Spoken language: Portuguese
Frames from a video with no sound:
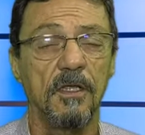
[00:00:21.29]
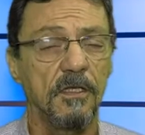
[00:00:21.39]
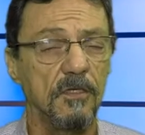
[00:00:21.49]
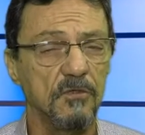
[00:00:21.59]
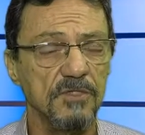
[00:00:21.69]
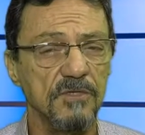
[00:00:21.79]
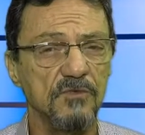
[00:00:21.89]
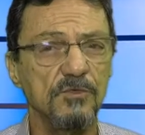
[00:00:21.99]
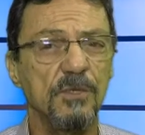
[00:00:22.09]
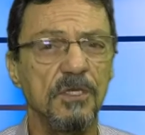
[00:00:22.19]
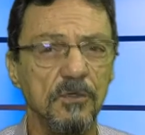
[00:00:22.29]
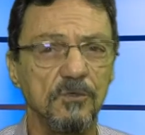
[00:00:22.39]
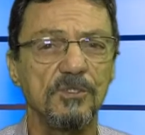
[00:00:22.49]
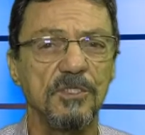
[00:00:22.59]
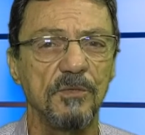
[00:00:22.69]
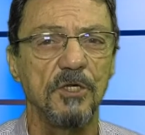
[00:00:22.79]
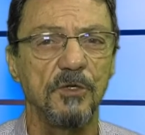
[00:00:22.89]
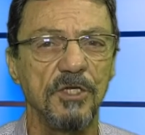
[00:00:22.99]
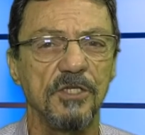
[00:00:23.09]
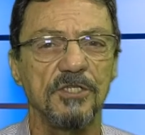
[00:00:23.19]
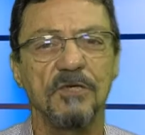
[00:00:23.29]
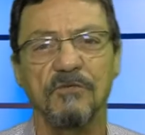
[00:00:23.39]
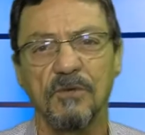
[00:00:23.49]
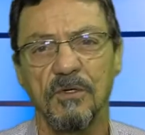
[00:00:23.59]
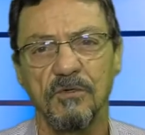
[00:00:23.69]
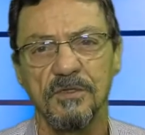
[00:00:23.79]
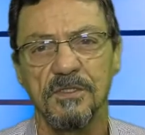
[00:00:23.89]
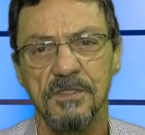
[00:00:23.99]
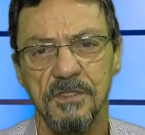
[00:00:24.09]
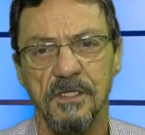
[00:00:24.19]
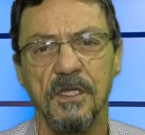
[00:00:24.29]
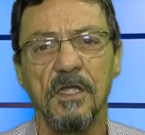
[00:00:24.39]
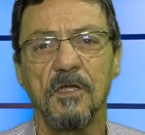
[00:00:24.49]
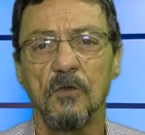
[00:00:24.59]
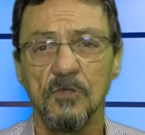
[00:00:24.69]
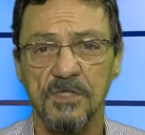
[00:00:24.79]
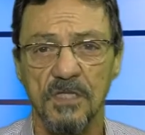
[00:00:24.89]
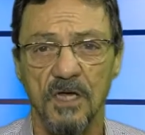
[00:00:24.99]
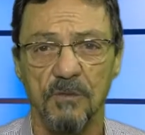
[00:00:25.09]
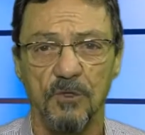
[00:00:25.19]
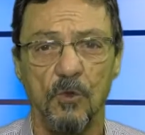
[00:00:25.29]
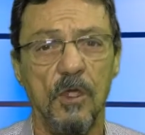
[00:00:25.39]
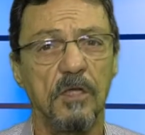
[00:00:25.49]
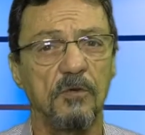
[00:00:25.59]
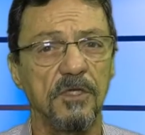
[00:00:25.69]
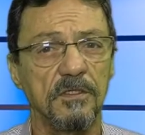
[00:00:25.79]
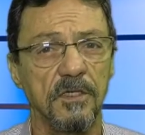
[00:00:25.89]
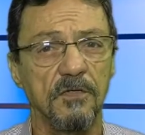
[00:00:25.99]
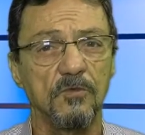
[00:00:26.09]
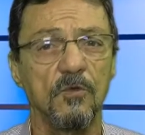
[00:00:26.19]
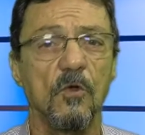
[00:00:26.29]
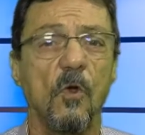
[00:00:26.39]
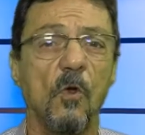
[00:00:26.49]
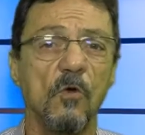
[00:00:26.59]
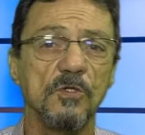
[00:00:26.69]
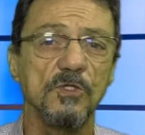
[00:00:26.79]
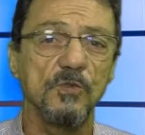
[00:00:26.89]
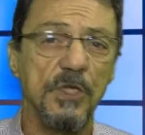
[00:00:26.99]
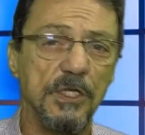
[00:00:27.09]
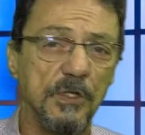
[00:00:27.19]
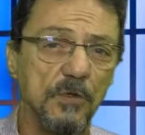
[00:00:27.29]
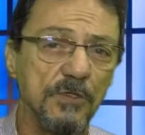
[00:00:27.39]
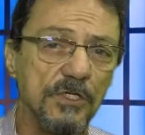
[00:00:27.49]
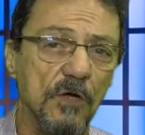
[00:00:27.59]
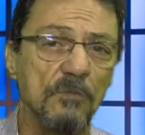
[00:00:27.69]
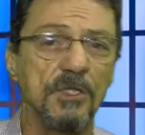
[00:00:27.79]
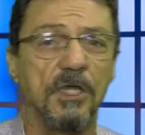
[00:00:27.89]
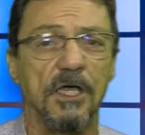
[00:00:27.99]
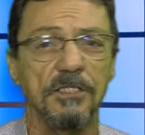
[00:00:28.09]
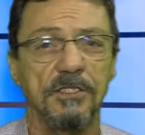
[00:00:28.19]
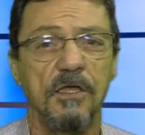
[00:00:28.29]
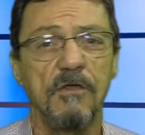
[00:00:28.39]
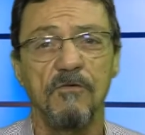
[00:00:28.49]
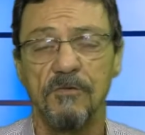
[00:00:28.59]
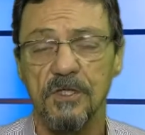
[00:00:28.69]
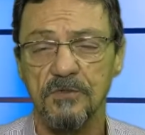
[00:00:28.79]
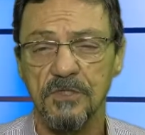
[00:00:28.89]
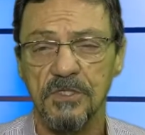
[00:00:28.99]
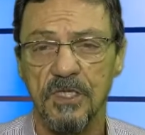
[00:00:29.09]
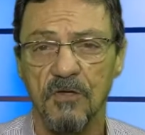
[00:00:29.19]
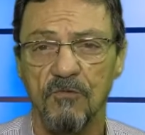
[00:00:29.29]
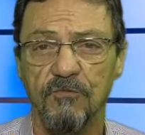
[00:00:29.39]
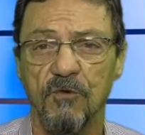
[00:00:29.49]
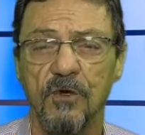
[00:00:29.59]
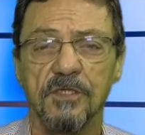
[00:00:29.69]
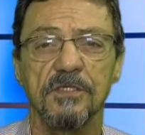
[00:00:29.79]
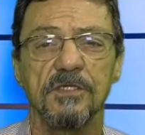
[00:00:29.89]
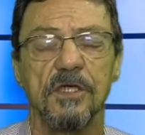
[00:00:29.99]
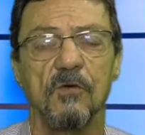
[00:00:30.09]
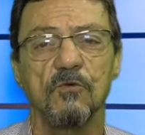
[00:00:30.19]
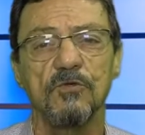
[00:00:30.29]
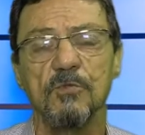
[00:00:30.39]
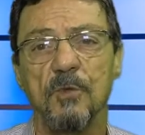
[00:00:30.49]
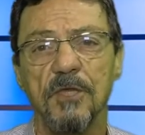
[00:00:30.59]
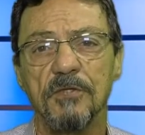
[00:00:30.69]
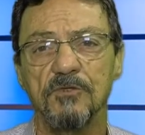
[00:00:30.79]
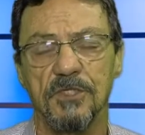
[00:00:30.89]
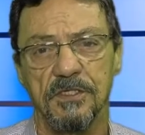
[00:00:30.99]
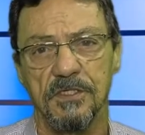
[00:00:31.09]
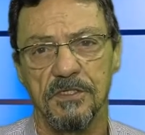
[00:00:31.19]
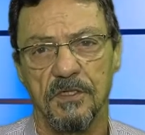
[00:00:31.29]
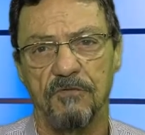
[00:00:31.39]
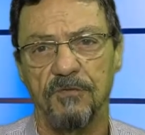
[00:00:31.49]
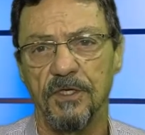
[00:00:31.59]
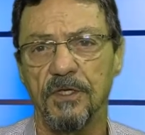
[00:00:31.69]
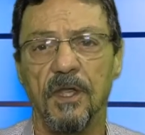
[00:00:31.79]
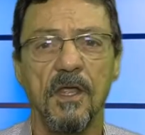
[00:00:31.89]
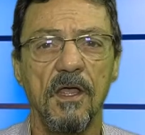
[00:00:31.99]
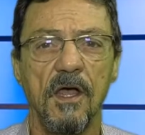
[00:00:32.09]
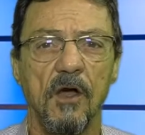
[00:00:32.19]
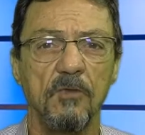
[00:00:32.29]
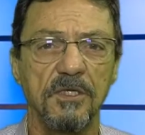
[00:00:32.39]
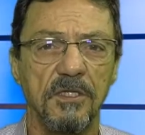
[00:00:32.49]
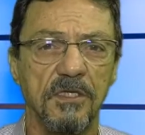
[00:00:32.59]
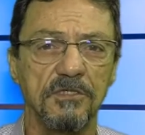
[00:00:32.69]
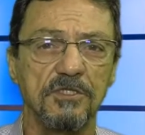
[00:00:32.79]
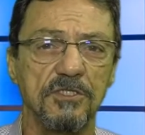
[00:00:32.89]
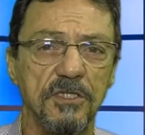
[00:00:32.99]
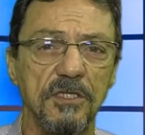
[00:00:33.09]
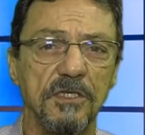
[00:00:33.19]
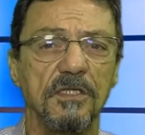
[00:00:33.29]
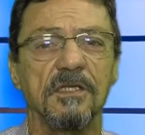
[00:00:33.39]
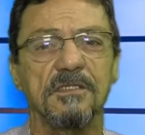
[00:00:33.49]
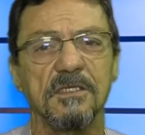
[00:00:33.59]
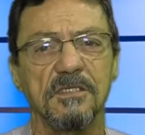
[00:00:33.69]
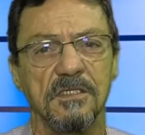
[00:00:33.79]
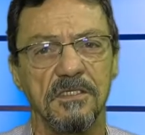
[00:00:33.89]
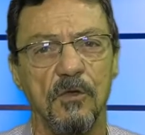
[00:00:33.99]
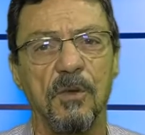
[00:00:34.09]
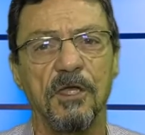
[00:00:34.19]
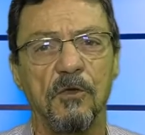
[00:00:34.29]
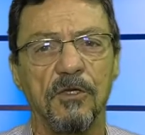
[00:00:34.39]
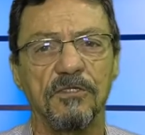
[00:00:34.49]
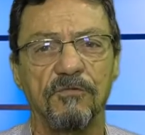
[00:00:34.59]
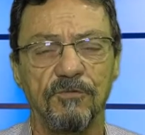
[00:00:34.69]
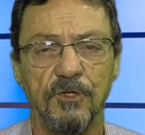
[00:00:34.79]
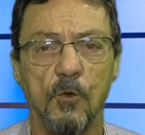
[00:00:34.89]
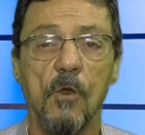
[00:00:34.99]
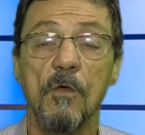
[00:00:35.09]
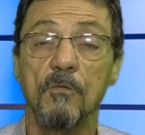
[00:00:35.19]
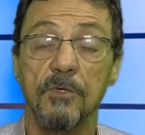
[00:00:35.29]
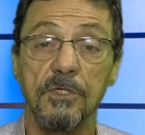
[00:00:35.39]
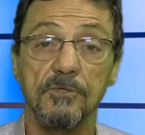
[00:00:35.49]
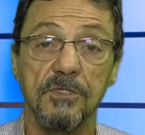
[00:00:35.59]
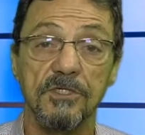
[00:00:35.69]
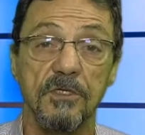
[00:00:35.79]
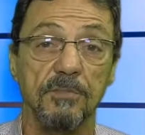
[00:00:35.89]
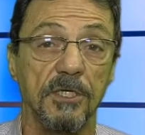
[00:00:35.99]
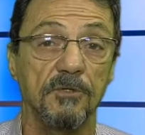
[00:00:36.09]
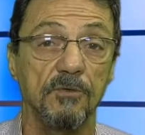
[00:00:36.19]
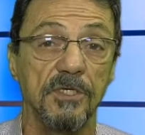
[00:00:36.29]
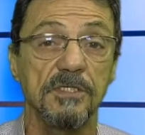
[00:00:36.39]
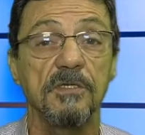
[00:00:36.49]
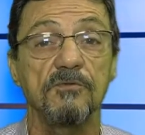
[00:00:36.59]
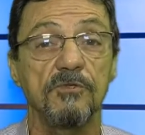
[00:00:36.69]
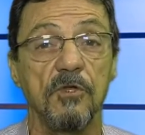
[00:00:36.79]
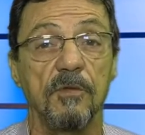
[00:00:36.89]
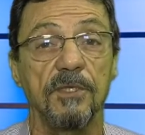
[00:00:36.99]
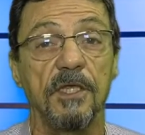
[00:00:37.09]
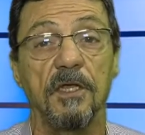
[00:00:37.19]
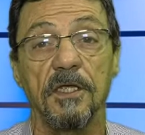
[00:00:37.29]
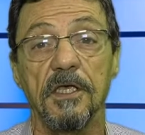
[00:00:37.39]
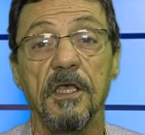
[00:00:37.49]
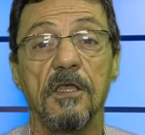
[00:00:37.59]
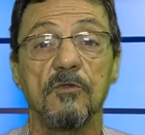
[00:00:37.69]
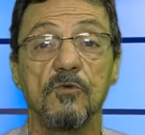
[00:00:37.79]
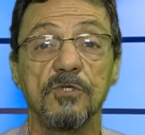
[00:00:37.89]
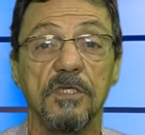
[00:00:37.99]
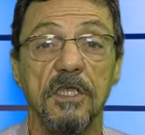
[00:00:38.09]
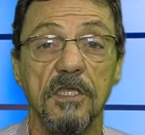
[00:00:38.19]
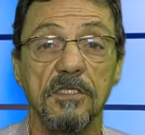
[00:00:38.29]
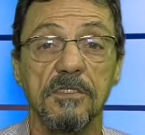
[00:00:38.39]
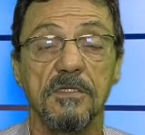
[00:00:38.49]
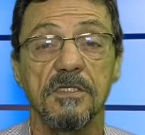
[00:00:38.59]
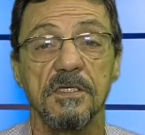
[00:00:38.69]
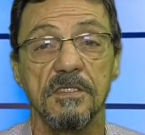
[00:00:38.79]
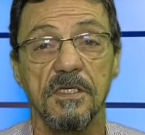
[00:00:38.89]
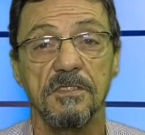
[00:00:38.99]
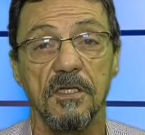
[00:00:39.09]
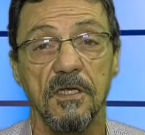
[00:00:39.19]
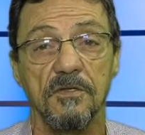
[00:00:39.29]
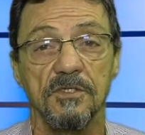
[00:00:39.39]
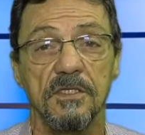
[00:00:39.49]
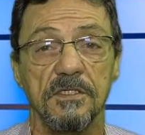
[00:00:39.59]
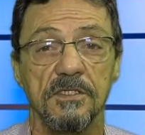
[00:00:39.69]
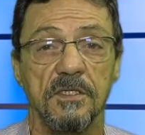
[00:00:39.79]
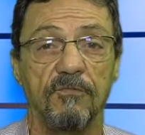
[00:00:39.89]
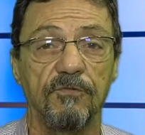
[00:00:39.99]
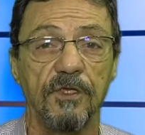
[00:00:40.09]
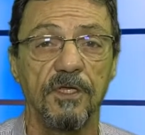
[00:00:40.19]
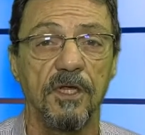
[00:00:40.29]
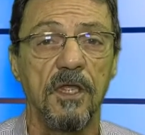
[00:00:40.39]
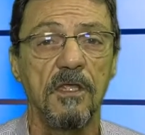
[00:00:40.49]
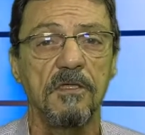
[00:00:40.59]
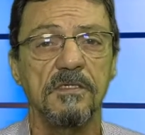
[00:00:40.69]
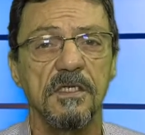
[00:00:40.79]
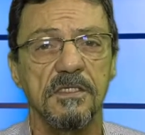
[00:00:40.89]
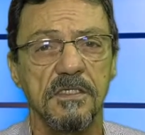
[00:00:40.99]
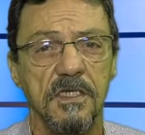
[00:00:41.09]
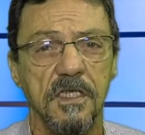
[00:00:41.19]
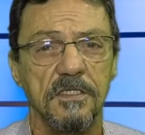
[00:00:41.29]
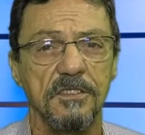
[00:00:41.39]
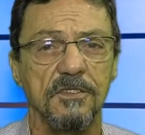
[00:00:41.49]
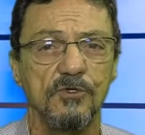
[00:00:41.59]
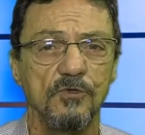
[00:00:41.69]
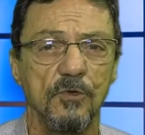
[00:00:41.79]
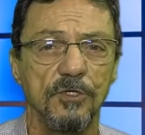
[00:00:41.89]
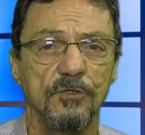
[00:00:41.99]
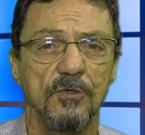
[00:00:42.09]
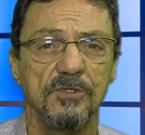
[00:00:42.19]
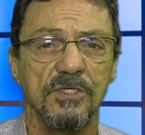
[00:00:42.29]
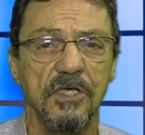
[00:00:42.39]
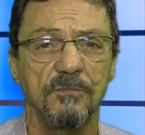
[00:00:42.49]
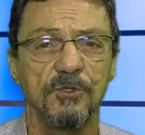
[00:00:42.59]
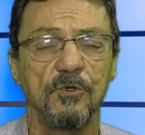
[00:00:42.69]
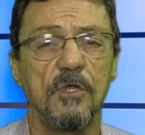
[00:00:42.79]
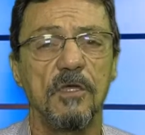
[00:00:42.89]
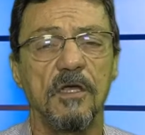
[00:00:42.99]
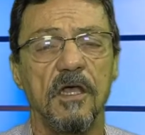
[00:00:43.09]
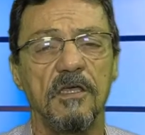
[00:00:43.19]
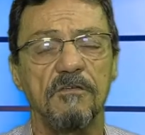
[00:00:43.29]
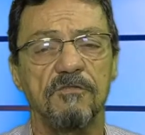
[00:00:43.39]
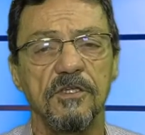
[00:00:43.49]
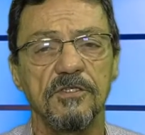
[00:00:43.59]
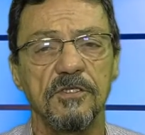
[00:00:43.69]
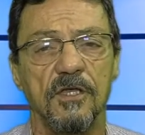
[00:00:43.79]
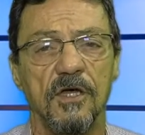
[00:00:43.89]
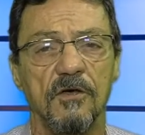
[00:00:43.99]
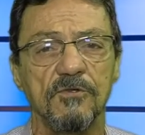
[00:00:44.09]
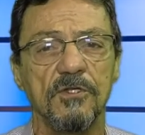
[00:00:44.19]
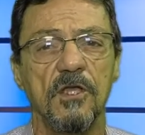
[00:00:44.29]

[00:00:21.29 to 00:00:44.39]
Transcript: Inclusive, os períodos de melhoria já vão acontecer no sábado. No entanto, com os ventos e a umidade, ventos que serão fortes em alguns momentos da sexta-feira, a umidade chega e dá sensação maior de frio, por isso as temperaturas não sobem além dos 15, 16 graus na sexta-feira, 17, 18 no sábado, aí 20 graus